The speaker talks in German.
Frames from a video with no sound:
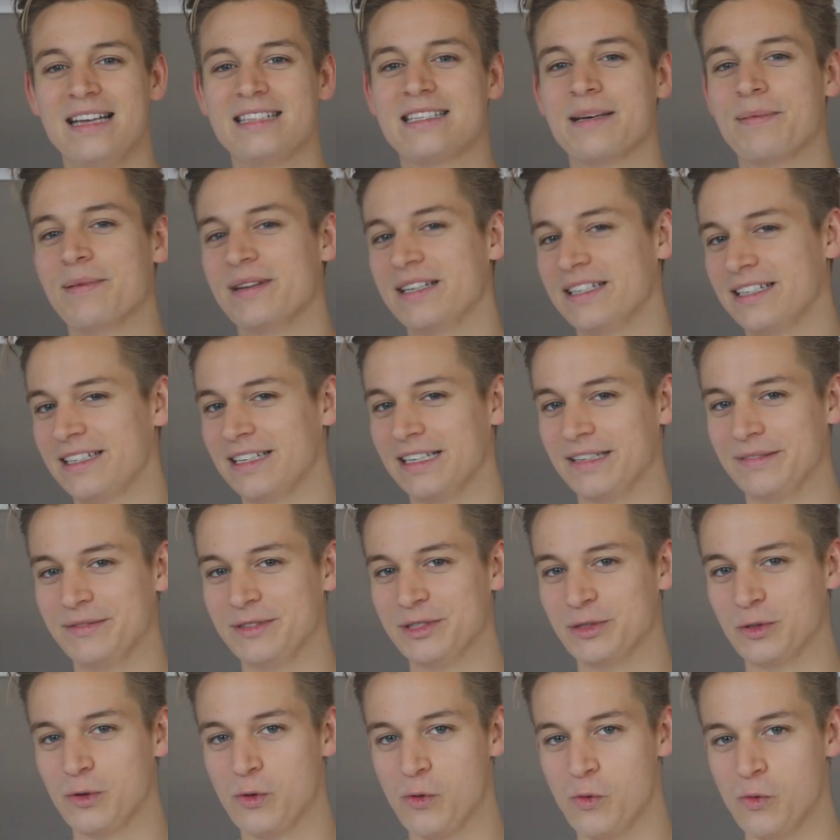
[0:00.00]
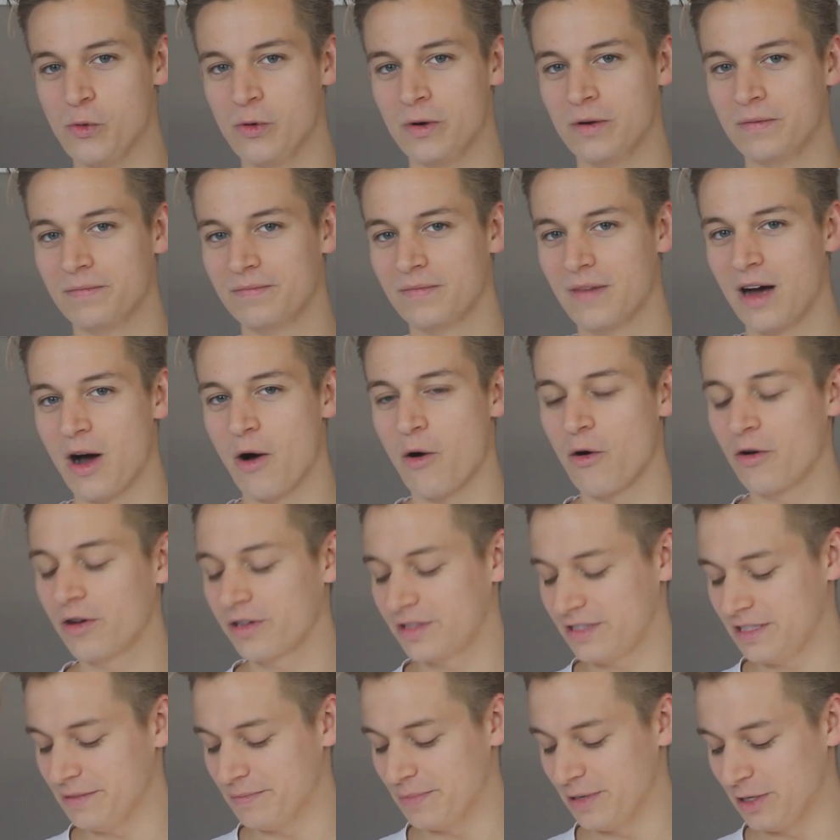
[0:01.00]
ist aber nicht irgendwie so cool.
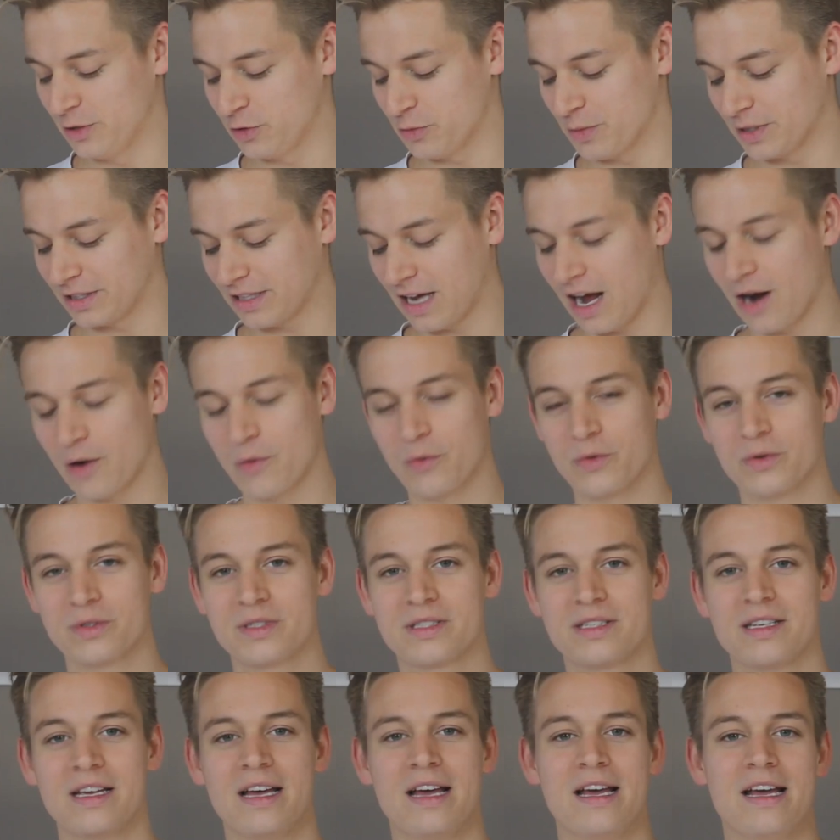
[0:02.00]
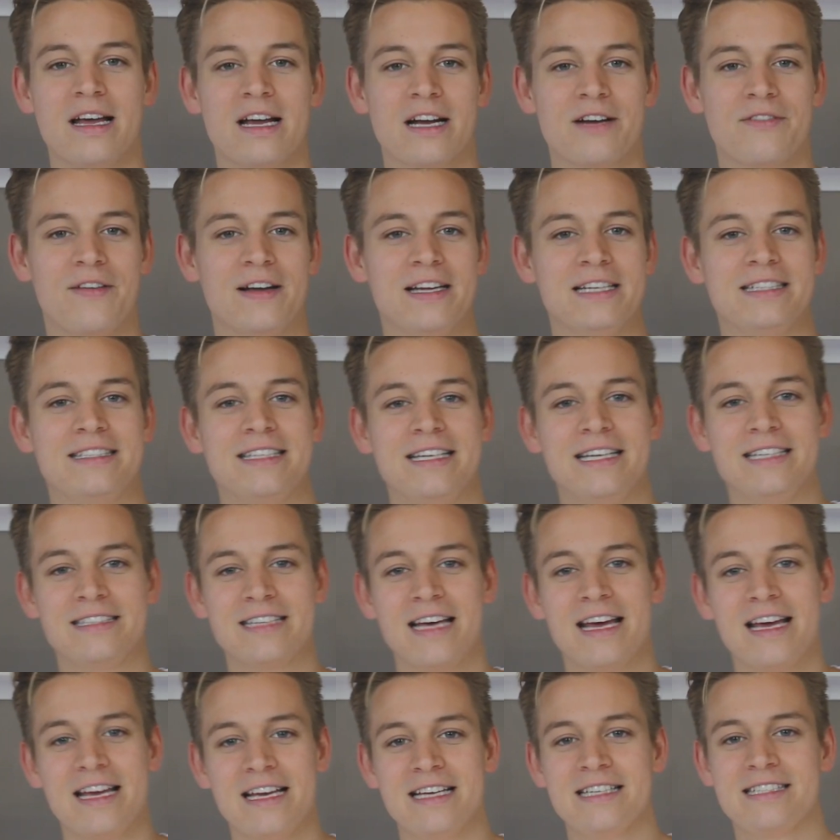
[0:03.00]
Auch die Bildübertragungs-
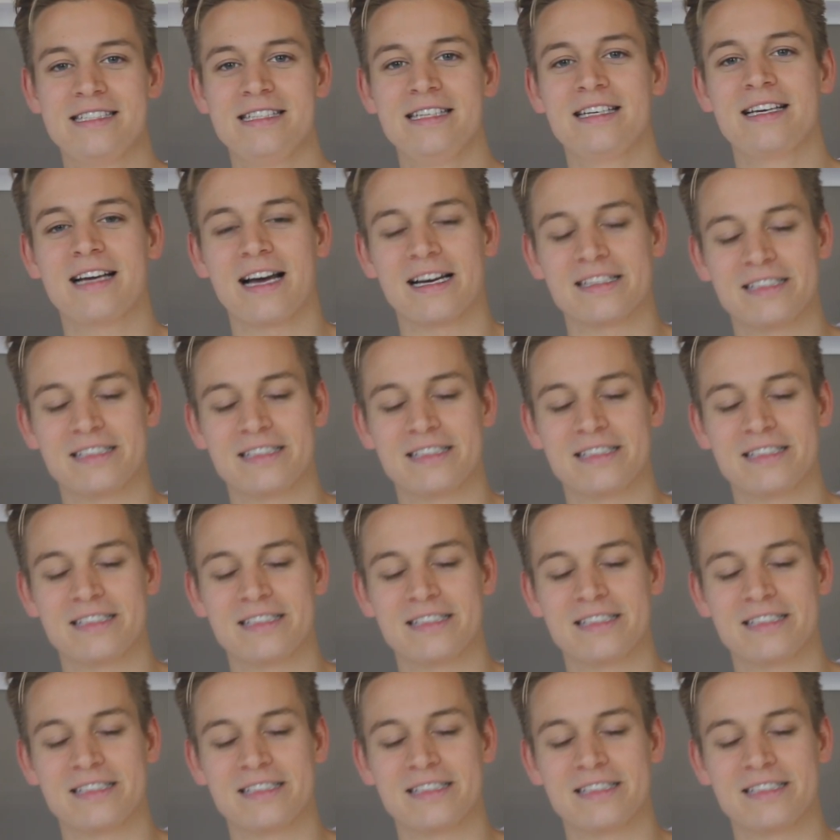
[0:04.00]
Qualität ist nicht